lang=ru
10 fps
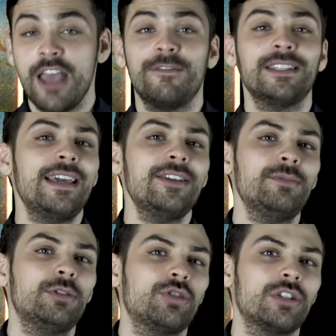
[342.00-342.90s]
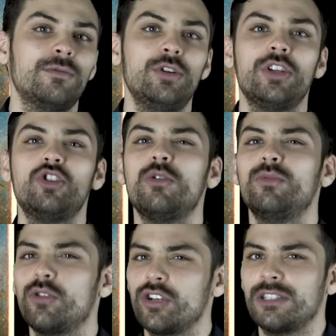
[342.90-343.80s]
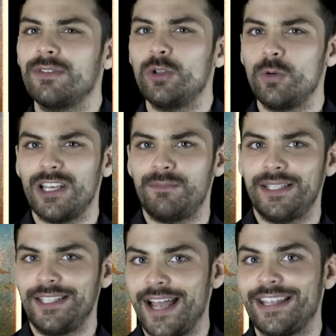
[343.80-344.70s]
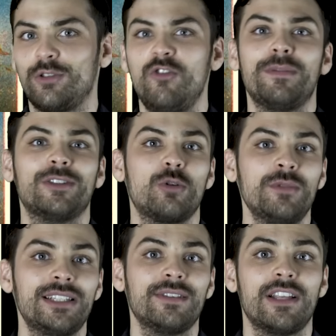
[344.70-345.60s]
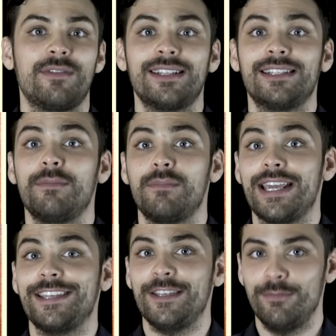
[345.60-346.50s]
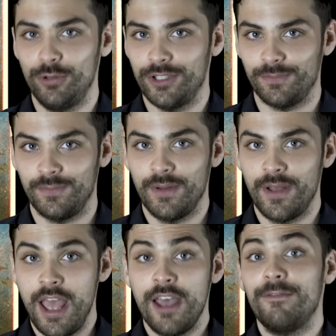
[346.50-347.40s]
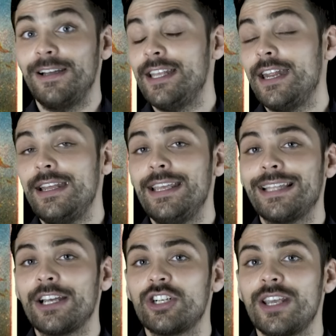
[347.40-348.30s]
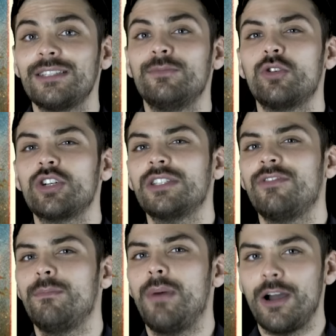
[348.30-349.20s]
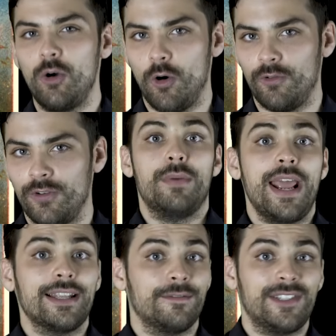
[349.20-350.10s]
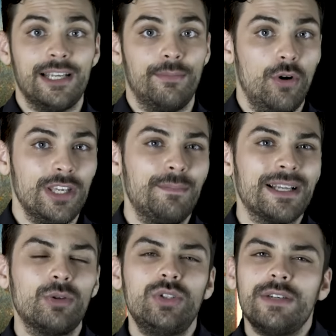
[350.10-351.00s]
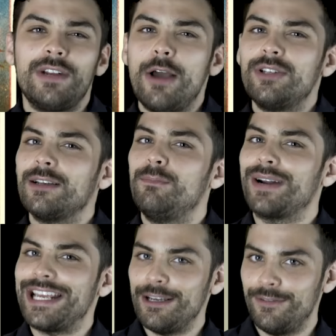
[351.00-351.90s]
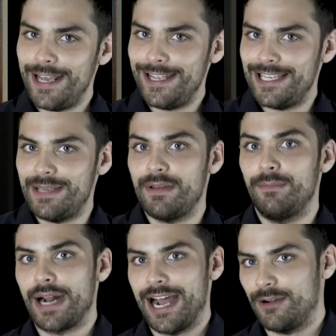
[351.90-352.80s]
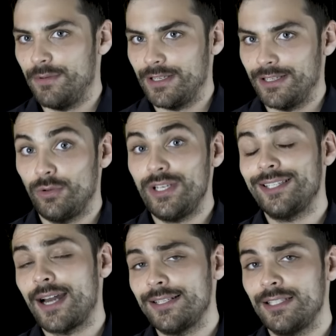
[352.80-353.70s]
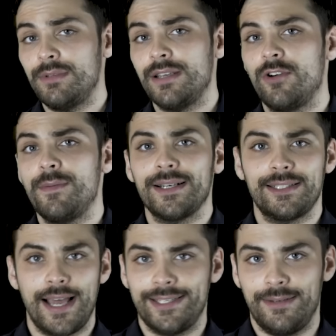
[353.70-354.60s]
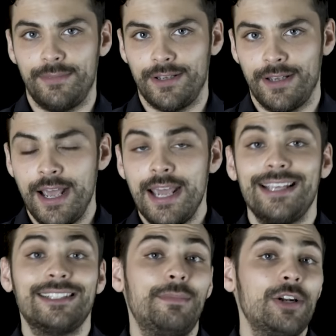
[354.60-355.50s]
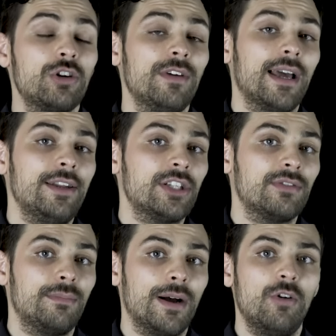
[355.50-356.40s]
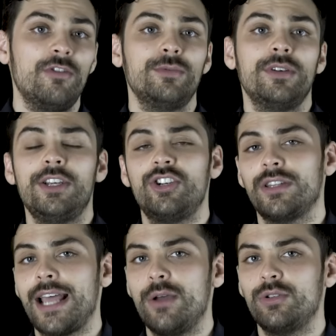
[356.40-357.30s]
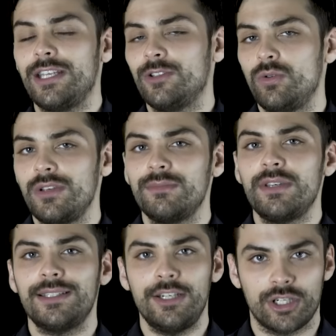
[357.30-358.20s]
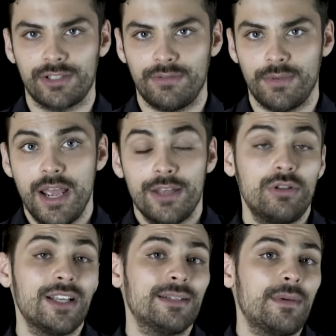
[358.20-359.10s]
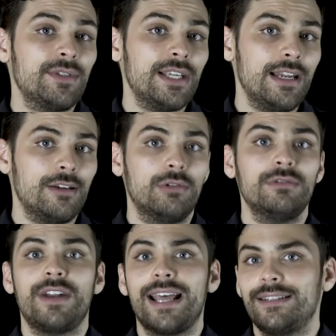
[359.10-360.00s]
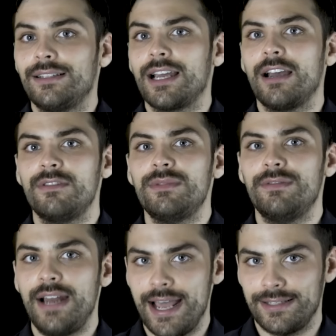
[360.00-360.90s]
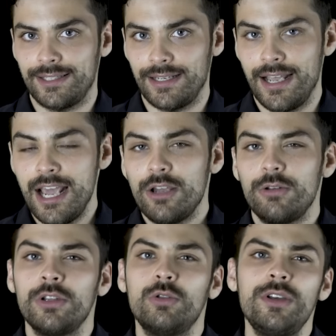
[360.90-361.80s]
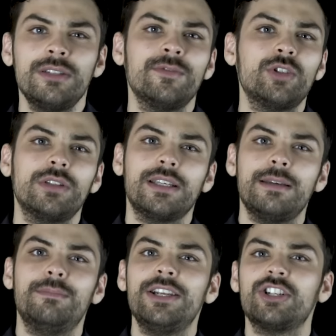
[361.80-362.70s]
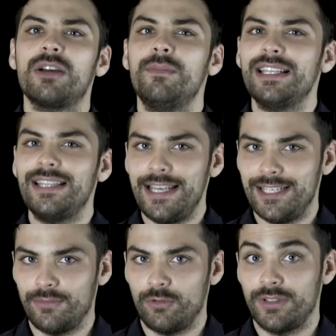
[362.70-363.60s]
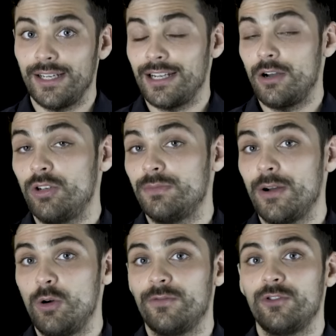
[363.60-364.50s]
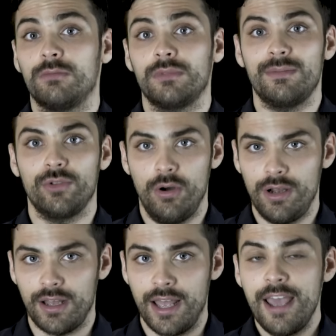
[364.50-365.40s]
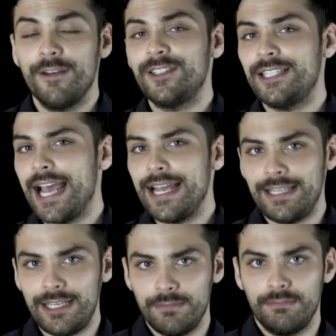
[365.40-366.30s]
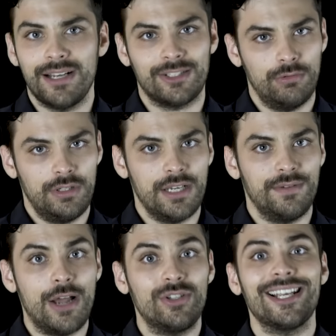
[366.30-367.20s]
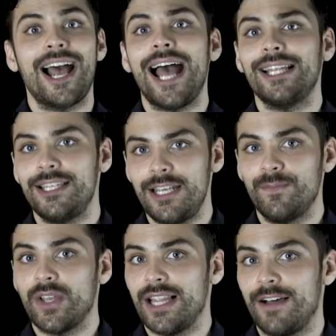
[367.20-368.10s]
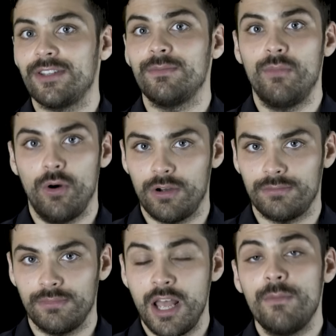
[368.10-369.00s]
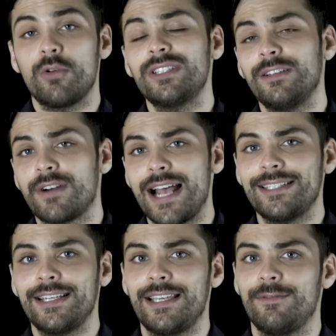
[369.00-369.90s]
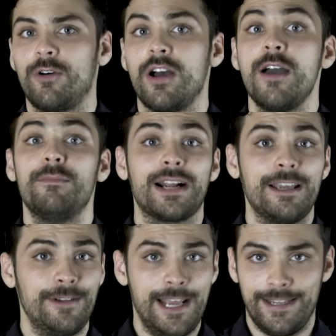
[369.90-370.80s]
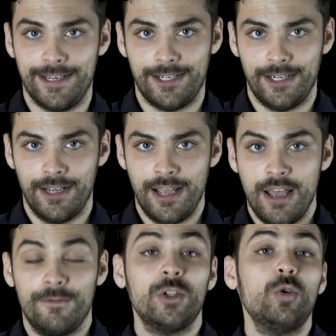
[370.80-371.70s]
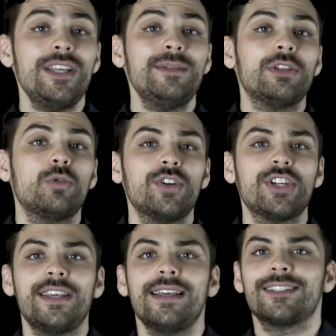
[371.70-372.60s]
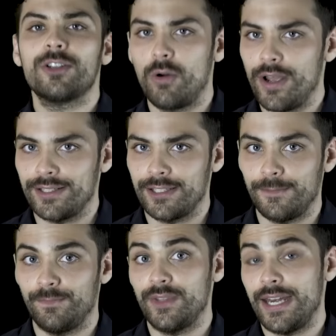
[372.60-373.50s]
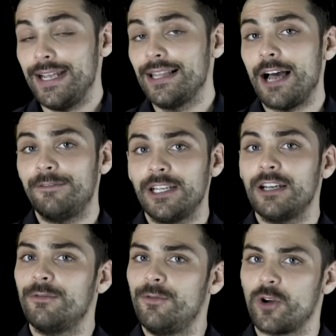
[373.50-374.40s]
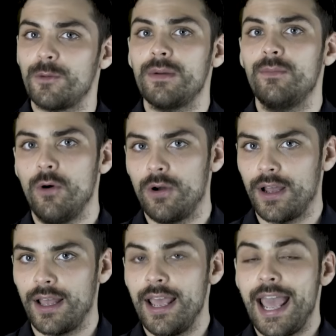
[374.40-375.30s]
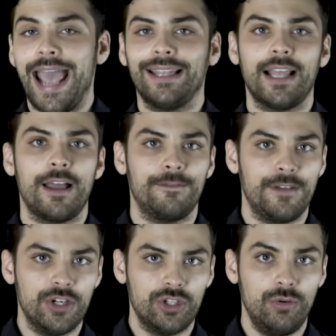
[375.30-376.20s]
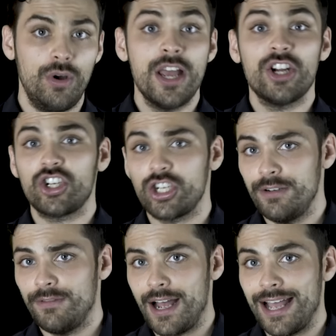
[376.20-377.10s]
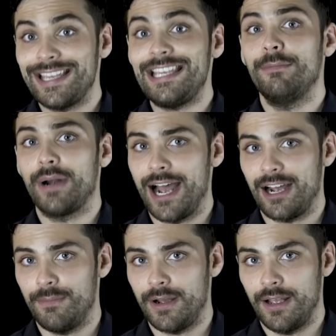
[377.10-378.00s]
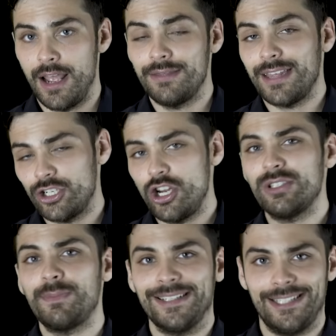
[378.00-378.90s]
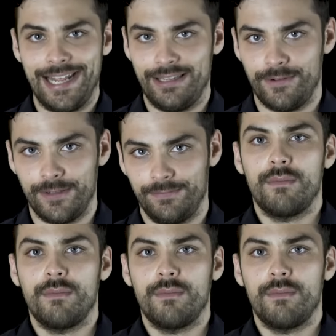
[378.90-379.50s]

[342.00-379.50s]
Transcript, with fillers: В индоизме существует еще множество других писаний, но в подробности вдаваться мы не будем. В этой религии также есть множество богов. При этом все боги, по сути, являются проявлениями Брахмана, то есть разными его ипостасями. Из-за большого количества богов многие считают индуизм язычеством, но на самом деле он вряд ли таковым является. индуизм все-таки ближе к монотеизму, так хоть богов в нем и много, все они, по сути, являются одним главным богом, просто в разных его проявлениях. В индуизме тоже есть троица, три главных формы бога. Это Вишну, Шива и Брахма. Начнем с последнего.